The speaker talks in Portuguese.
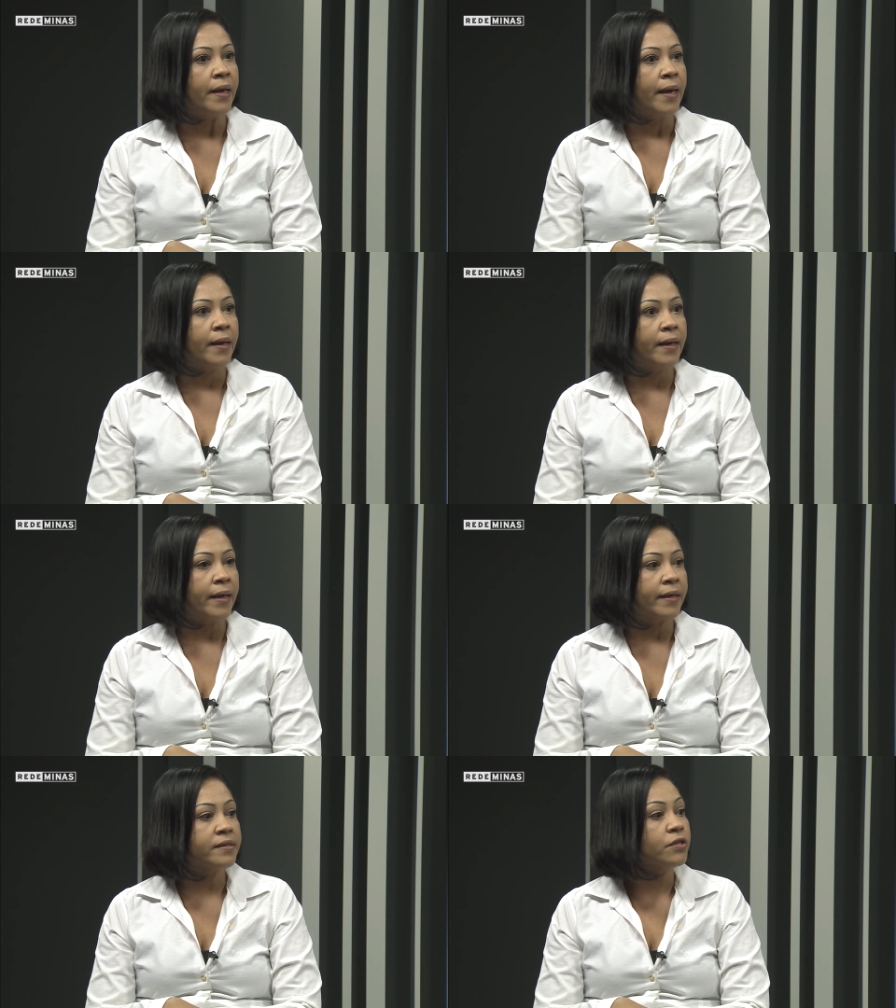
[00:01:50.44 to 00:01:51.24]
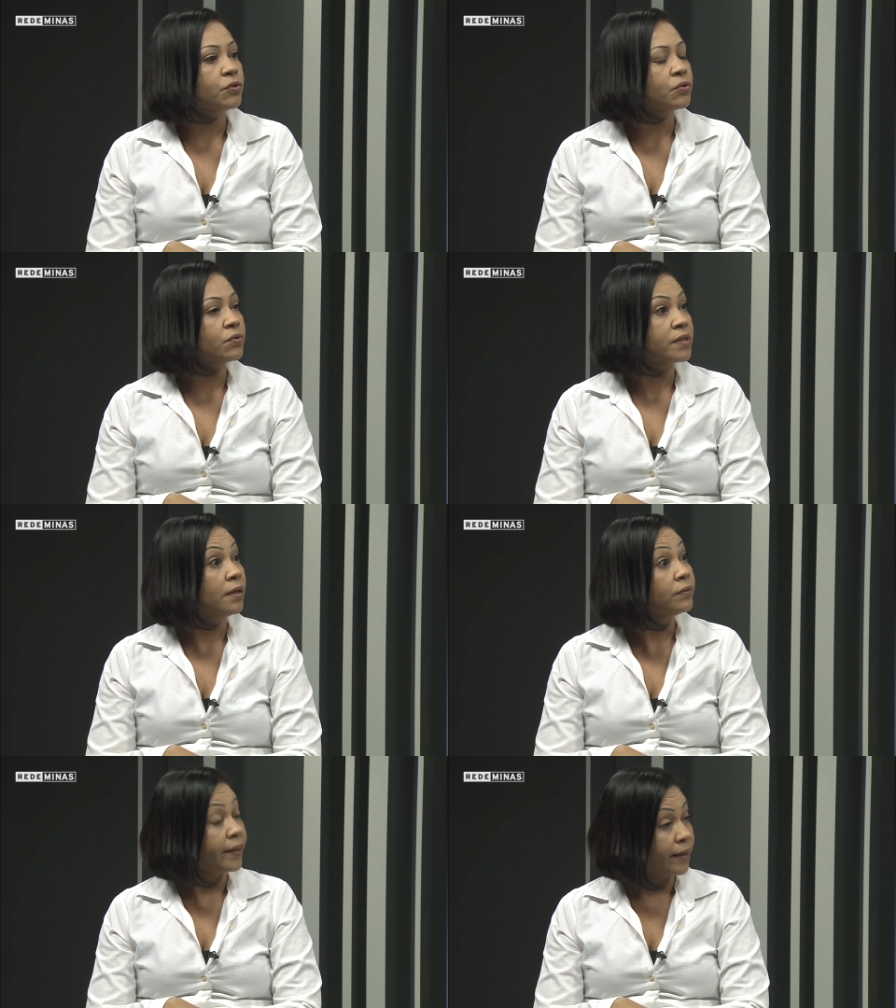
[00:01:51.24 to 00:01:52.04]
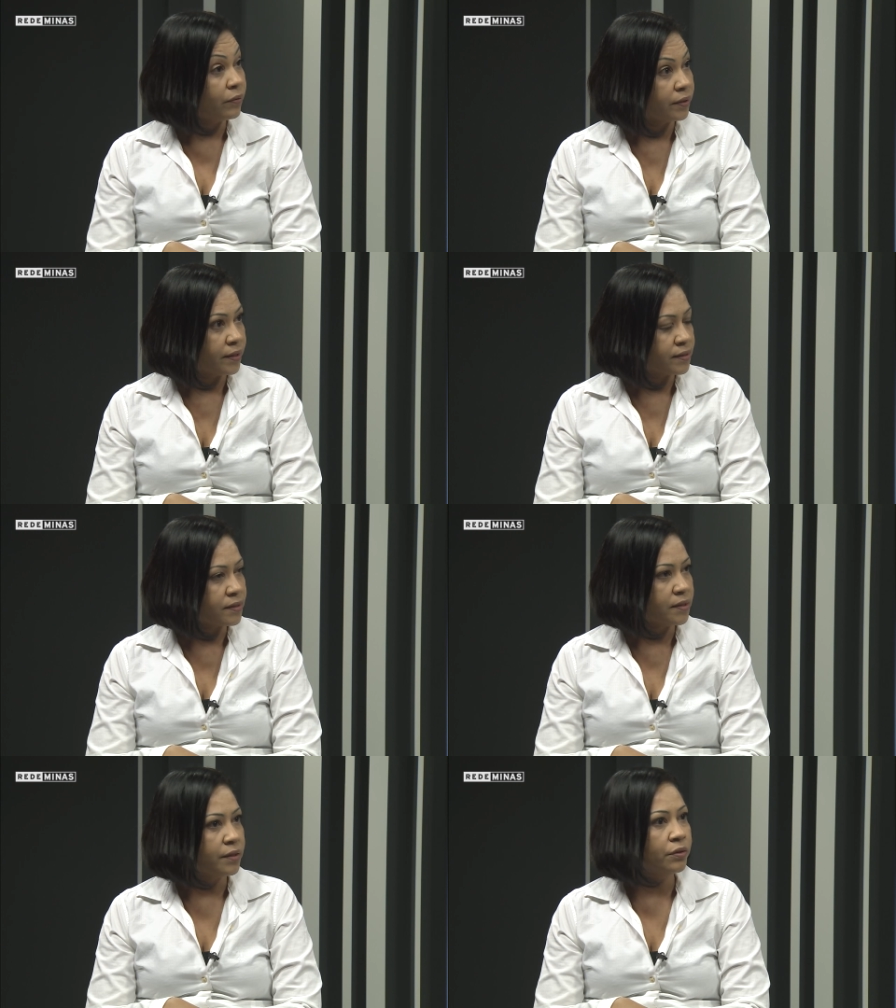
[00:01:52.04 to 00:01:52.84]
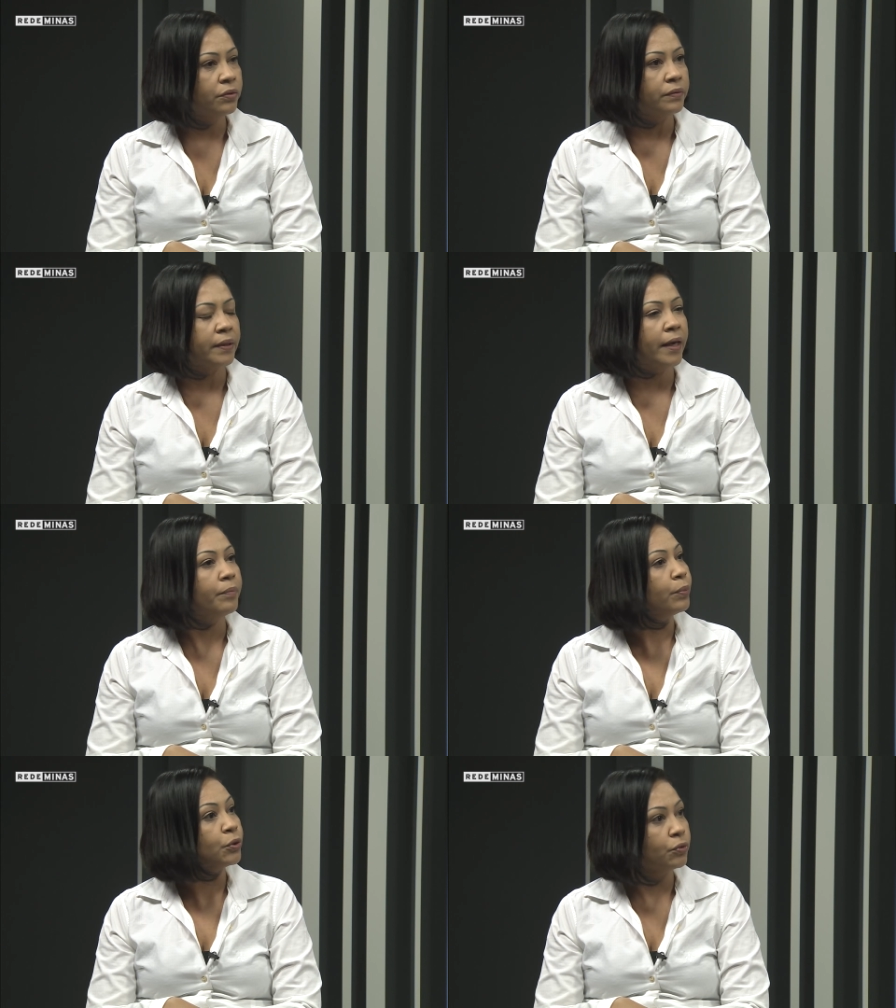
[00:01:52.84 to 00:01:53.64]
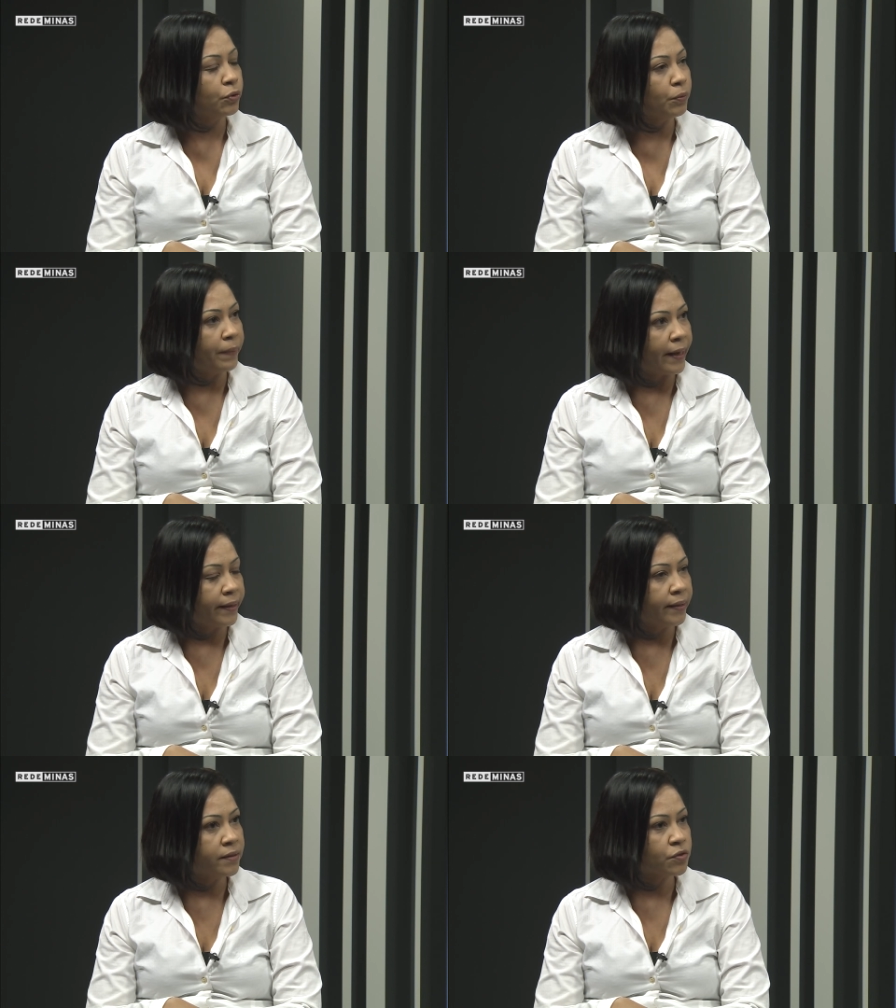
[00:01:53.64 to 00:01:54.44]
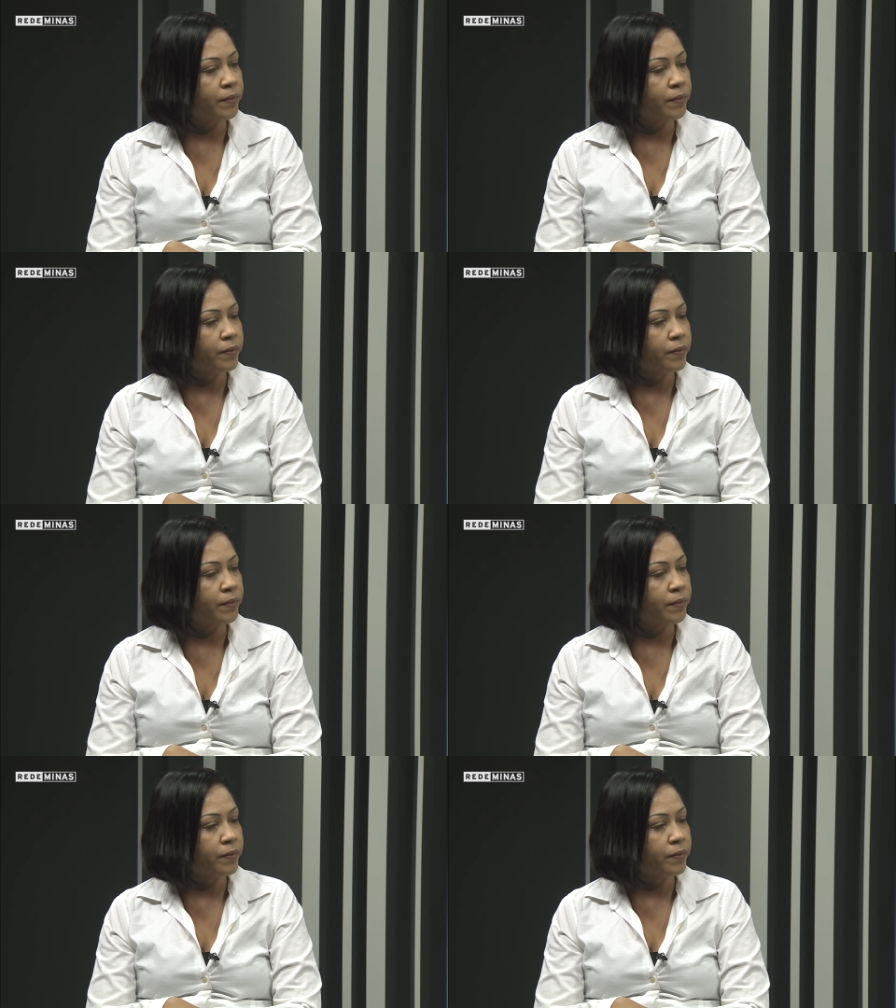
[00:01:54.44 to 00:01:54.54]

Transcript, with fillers: é, essa discussão tem acontecido né, por todo o país.